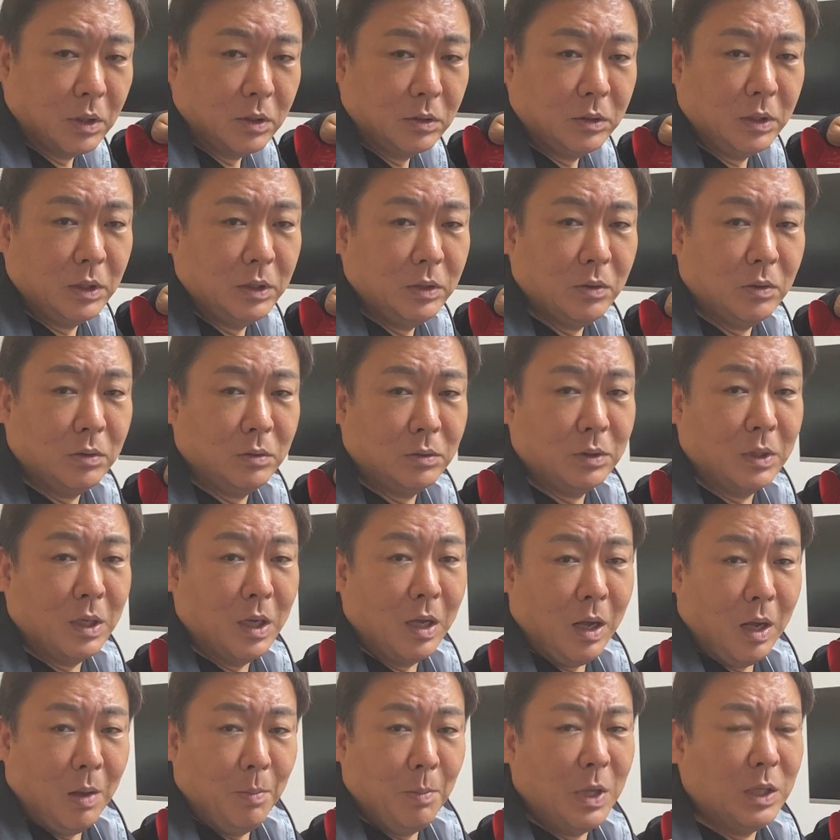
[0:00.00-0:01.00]
근데 이거를
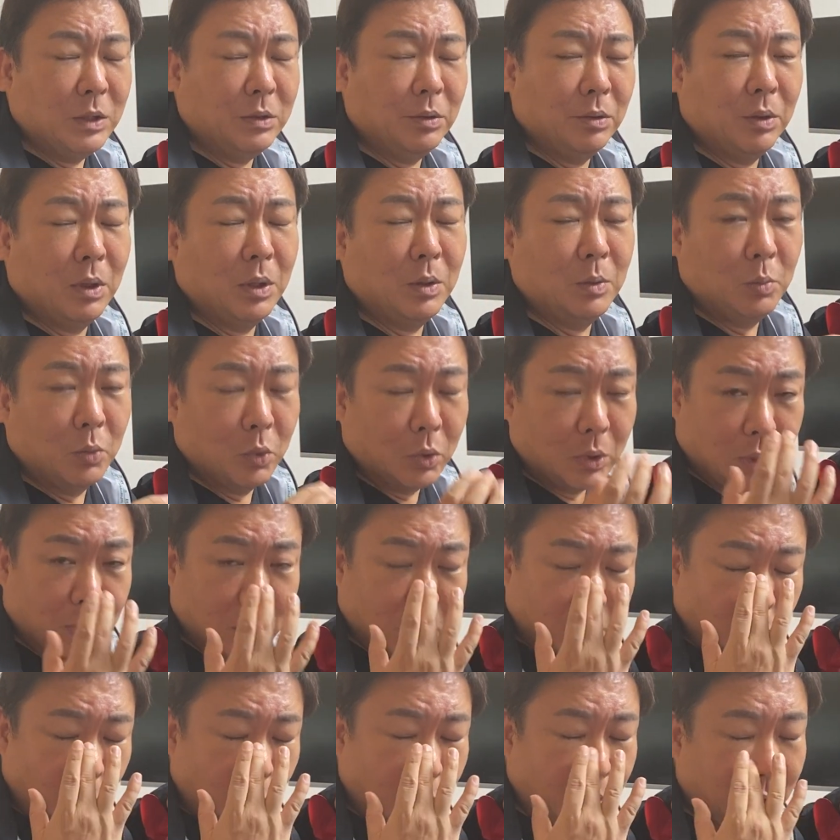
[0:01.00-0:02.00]
한마디로 하면 뭐라,
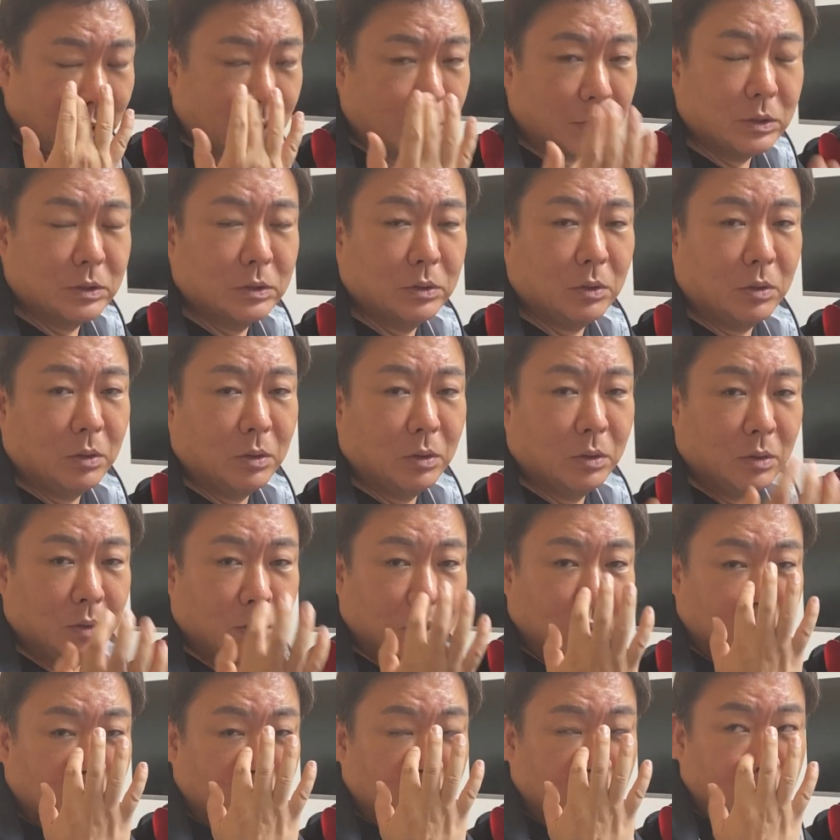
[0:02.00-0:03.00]
뭐라고 했죠?
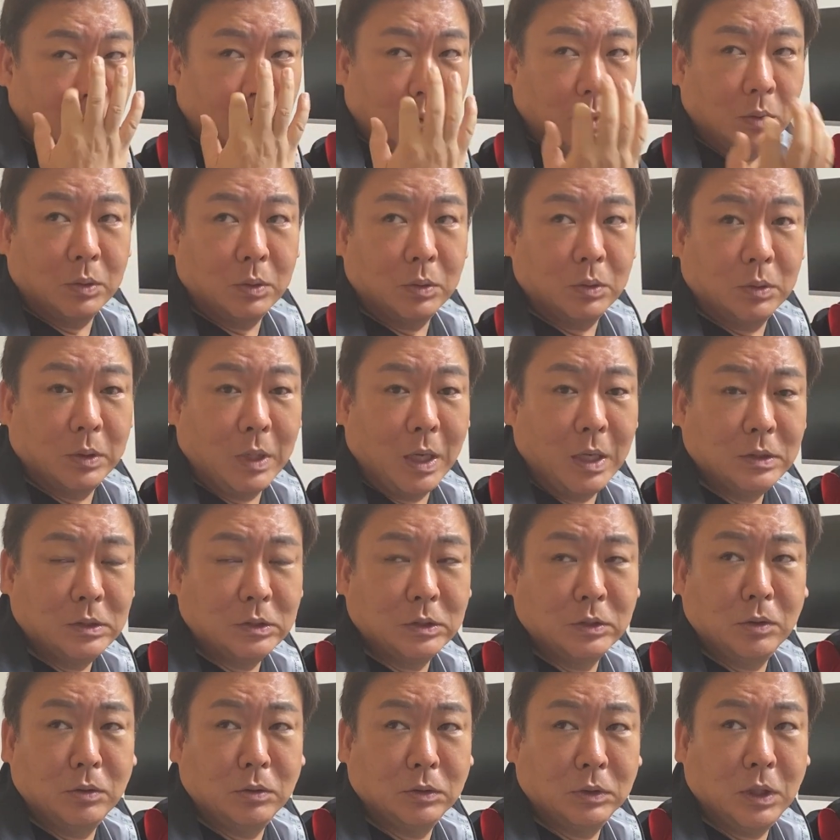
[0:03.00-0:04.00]
라이씨
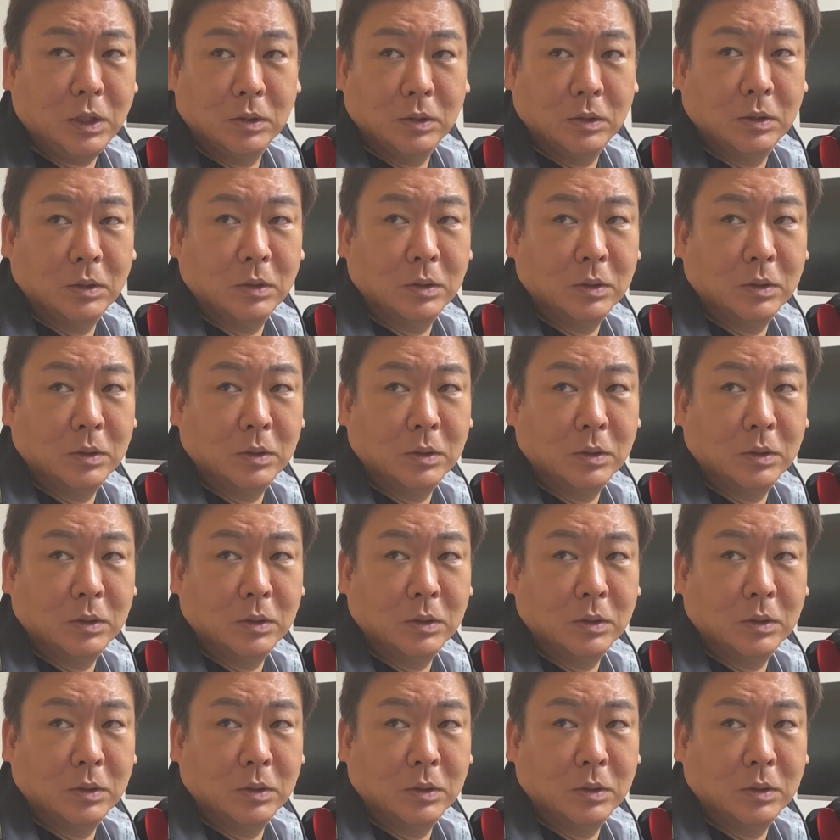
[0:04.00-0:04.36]
기억나?